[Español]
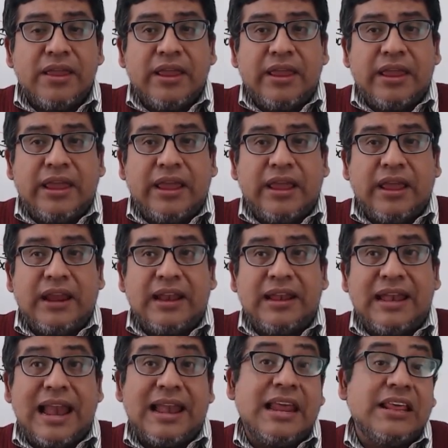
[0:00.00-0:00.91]
eh,
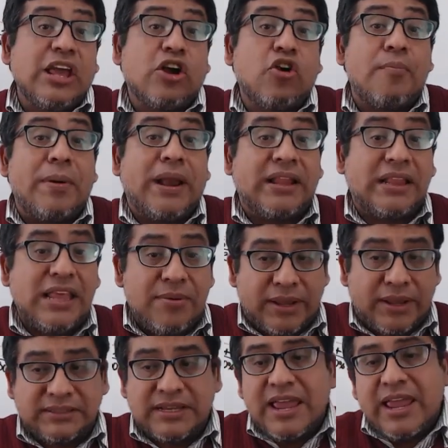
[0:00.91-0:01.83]
la ley de
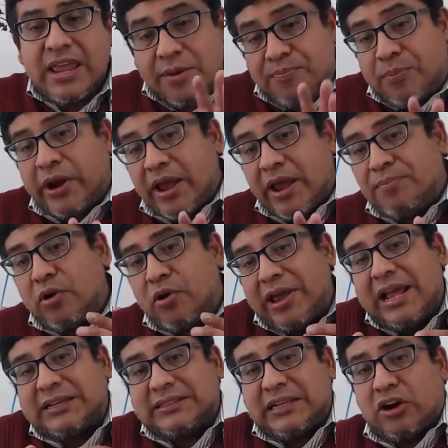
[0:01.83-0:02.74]
cooperativas. Y por ejemplo,
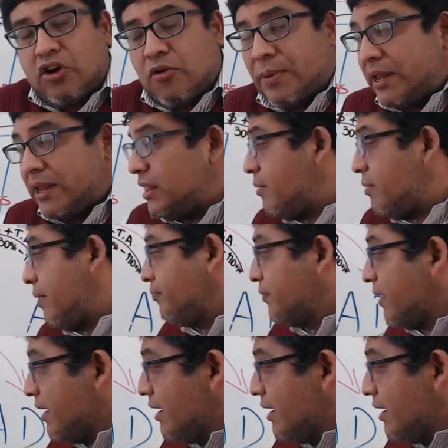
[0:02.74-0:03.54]
¿qué hace la cooperativa?